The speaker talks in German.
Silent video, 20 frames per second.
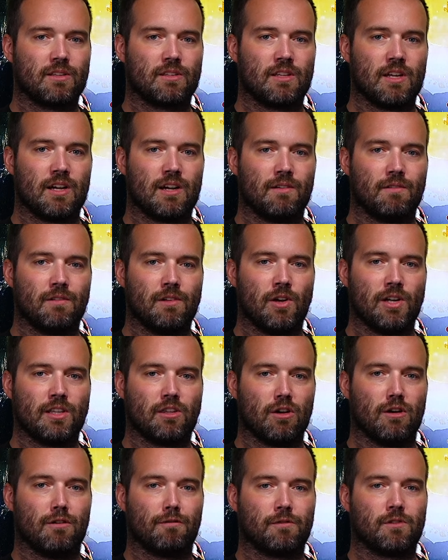da
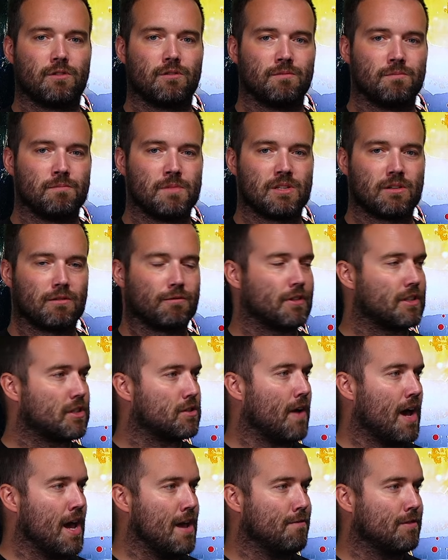Leute oft ein bisschen
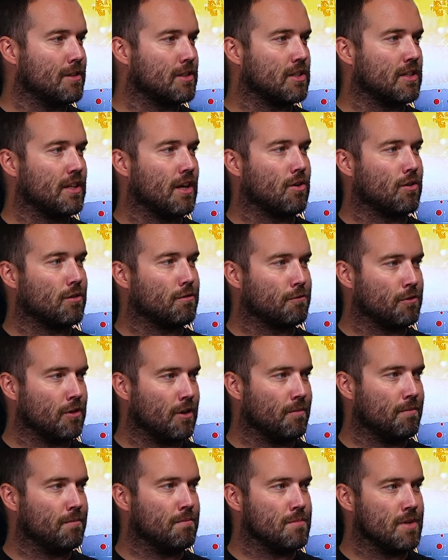verzweifelt sind, auch
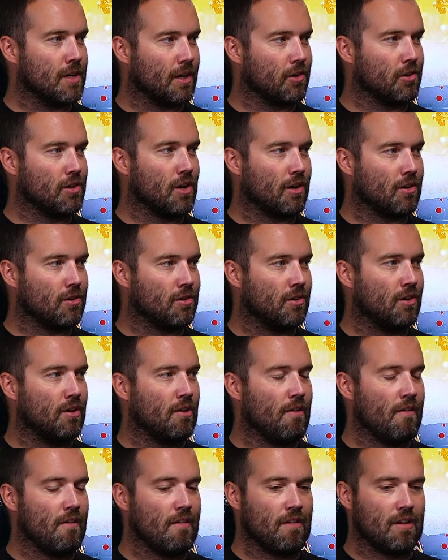für Berührung
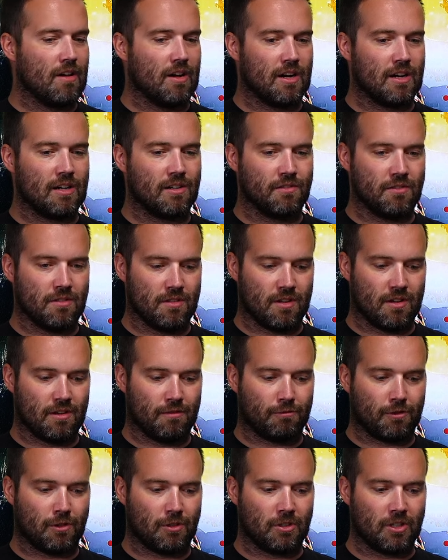äh, äh,
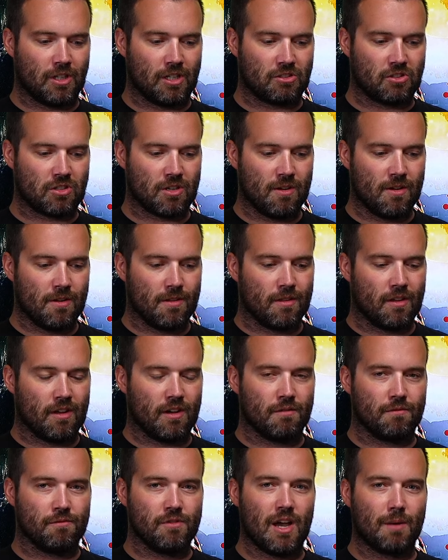von Gott.
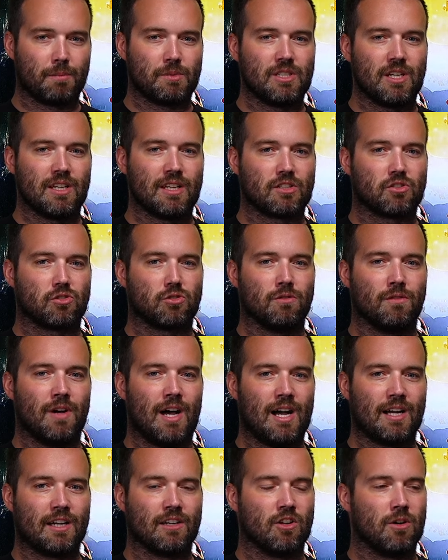Äh, wie habt ihr das so
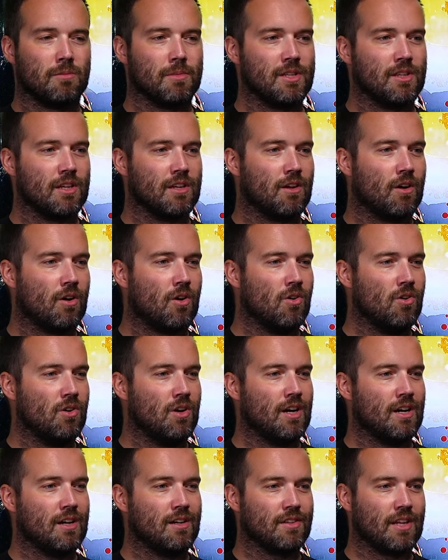wahrgenommen? Den
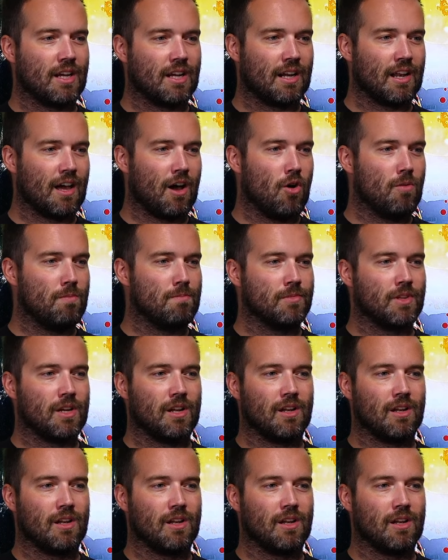Hunger, den Glauben der